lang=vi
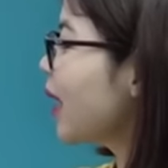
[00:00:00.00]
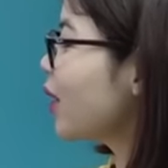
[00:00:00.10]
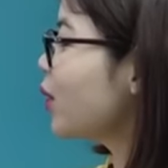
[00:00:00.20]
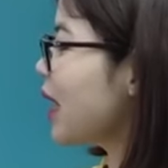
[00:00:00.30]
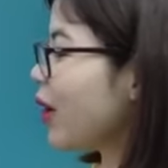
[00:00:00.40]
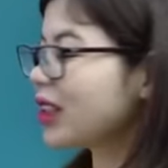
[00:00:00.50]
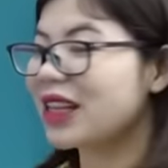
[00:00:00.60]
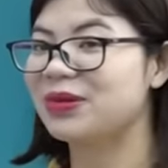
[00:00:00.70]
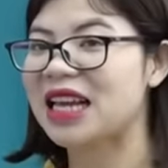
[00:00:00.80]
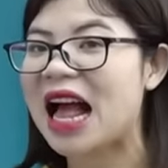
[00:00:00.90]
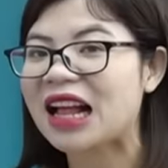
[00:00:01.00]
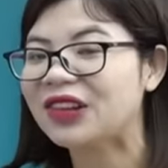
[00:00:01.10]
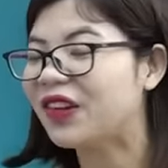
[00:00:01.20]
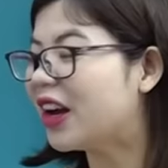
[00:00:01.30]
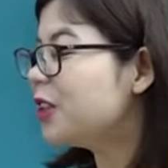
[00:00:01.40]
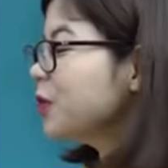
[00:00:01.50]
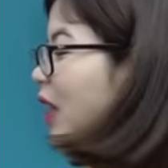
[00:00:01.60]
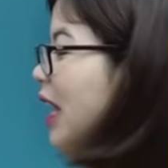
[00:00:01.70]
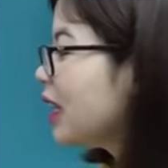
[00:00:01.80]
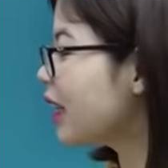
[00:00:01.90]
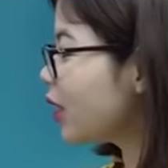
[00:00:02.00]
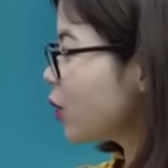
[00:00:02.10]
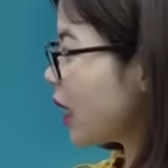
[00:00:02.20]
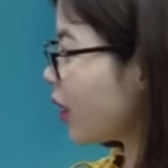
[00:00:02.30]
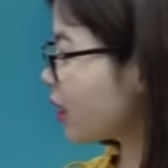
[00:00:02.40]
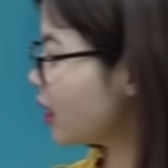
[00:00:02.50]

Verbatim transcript: thầy cô giáo còn kiểm tra đúng không thế ta chúng ta có